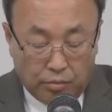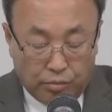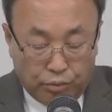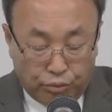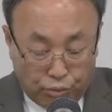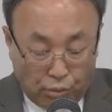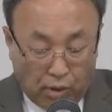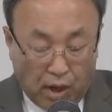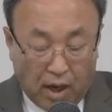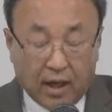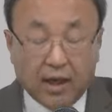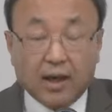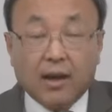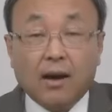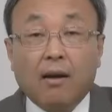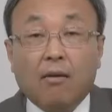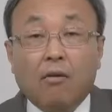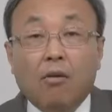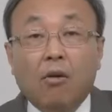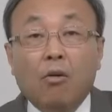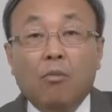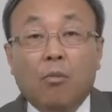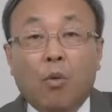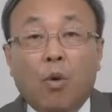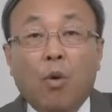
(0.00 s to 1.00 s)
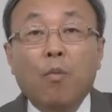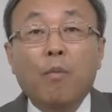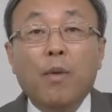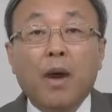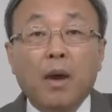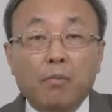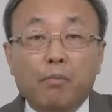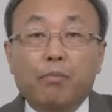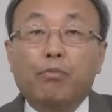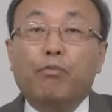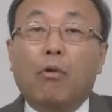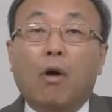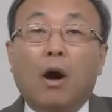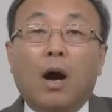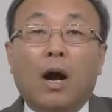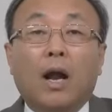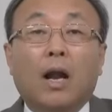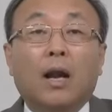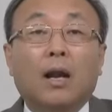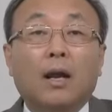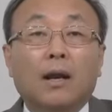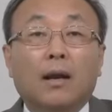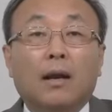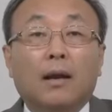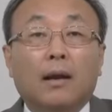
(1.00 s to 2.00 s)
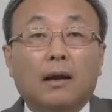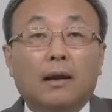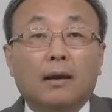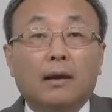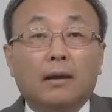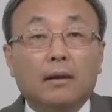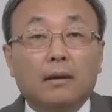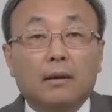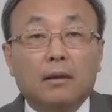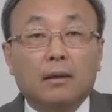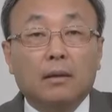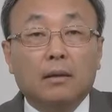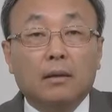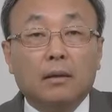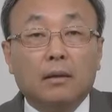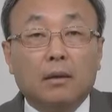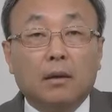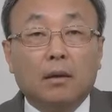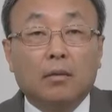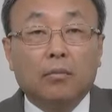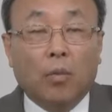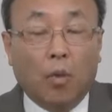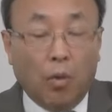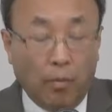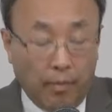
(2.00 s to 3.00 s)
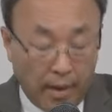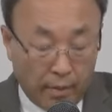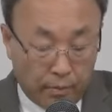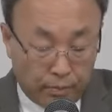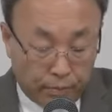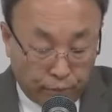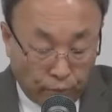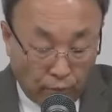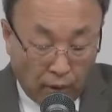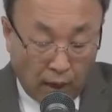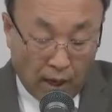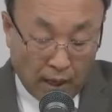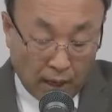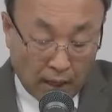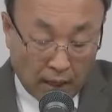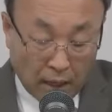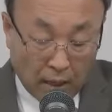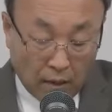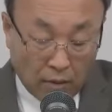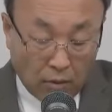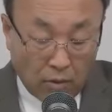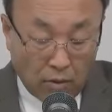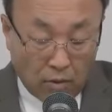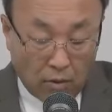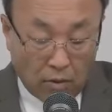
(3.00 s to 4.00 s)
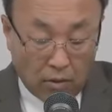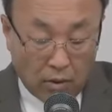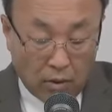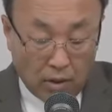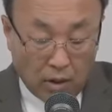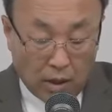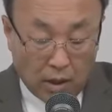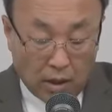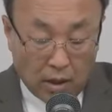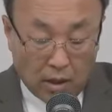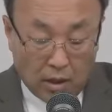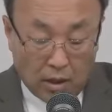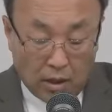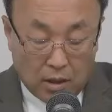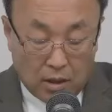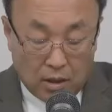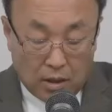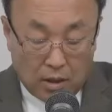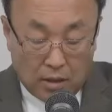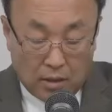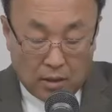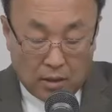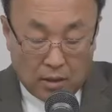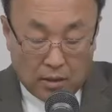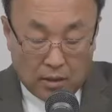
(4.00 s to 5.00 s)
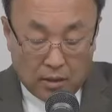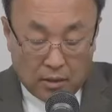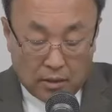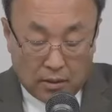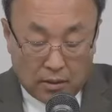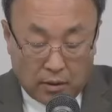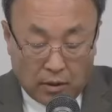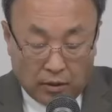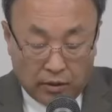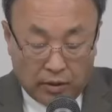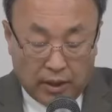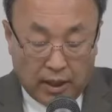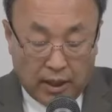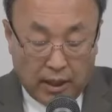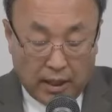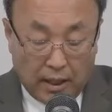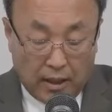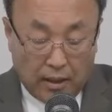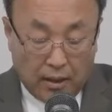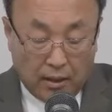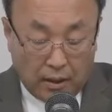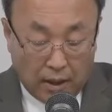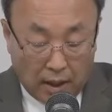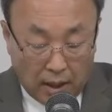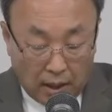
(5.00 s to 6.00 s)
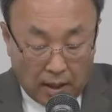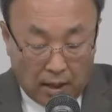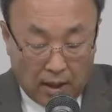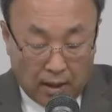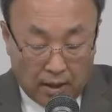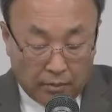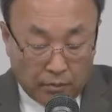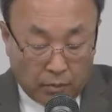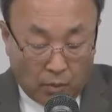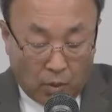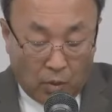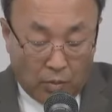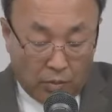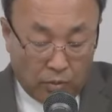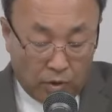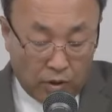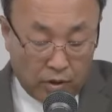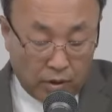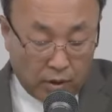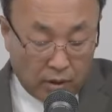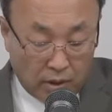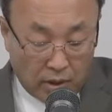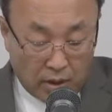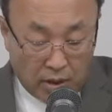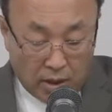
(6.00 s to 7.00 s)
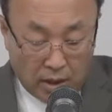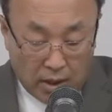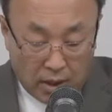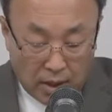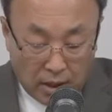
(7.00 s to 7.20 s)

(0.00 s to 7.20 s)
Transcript: 부활이라고 몸의 부활 몸의 부활이라고. 언젠가는 내가 몸을